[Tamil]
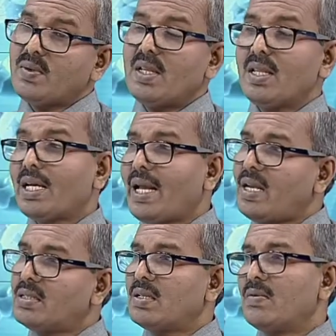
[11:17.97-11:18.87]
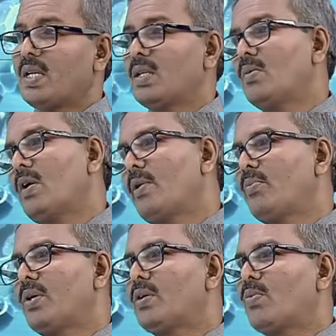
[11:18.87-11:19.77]
வந்து இந்த கேன்சர் வர்றதுக்கும்
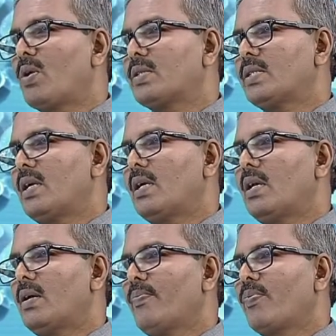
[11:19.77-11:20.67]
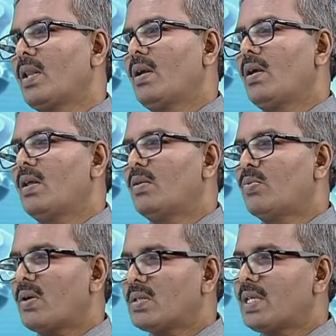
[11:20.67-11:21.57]
வாய்ப்பு இருக்குது ப்ராஸ்டேட்டில் ஓகே
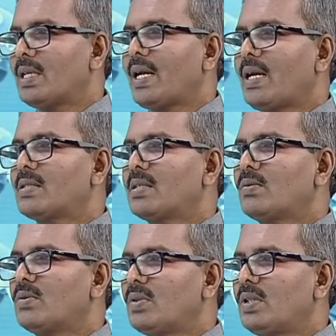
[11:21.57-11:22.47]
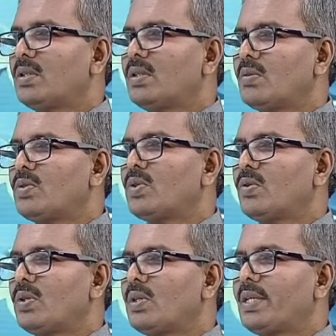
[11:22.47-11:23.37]
ப்ராஸ்டேட் கேன்சரும் வந்து
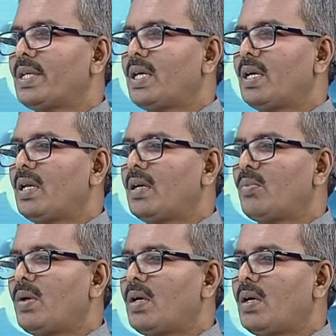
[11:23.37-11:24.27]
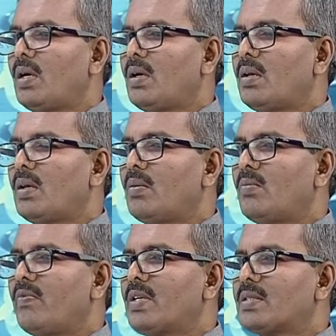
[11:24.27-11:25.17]
கொஞ்சம் ஒரு இப்போ
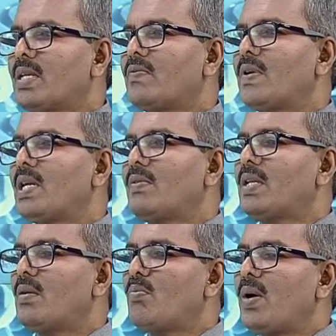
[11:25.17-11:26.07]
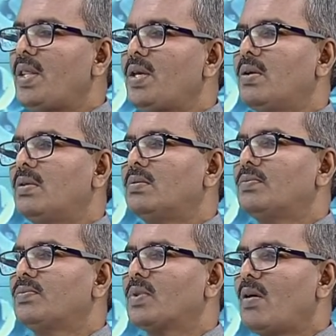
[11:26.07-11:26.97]
வெஸ்டர்ன் வேர்ல்டில் வந்து ரொம்ப அதிகம்
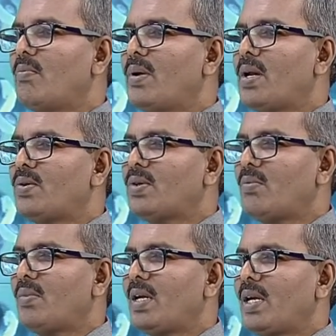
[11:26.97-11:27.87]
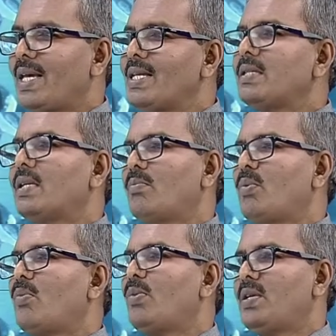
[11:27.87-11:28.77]
கம்பேர் டு நம்ம ஏசியன்
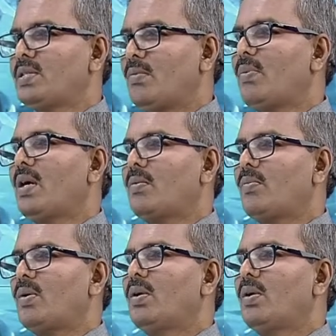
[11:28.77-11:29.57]
பாப்புலேஷனை பார்க்கணும்